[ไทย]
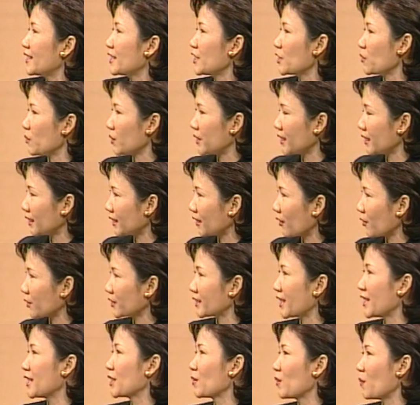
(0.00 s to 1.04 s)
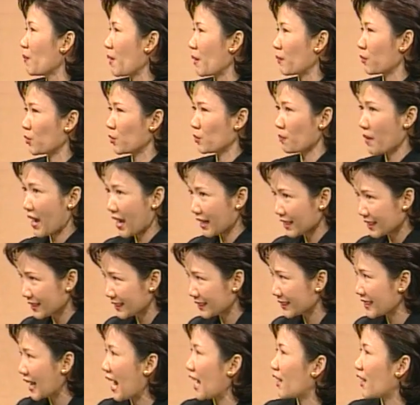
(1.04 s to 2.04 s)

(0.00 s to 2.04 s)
ในชีวิตที่ต้องใช้ชีวิตแบบคุณแม่ยัง